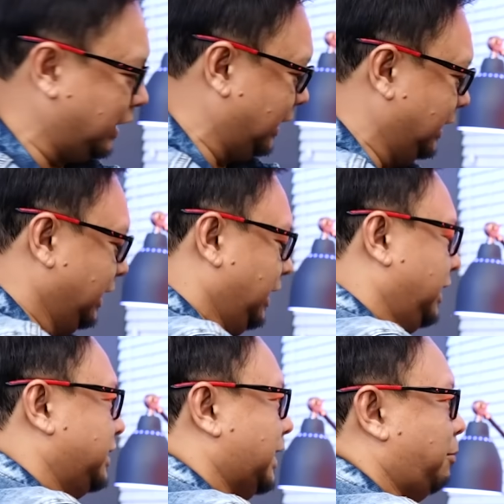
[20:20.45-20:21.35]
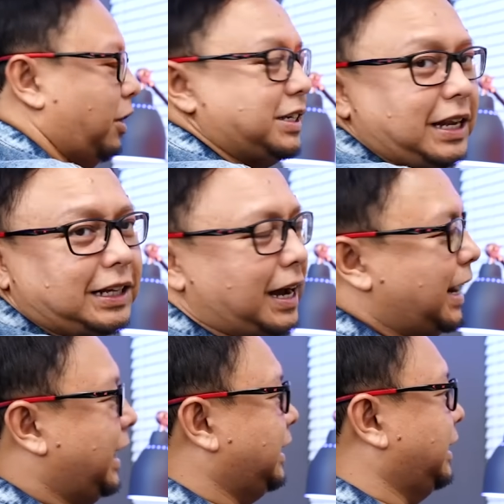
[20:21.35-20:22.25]
nih. Saya mau kasih lihat ke
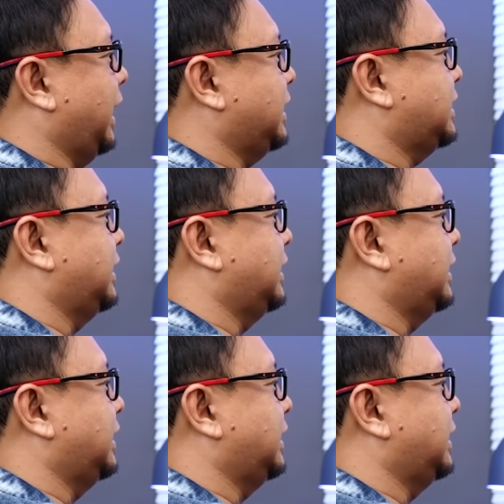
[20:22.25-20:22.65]
kalian nih guys.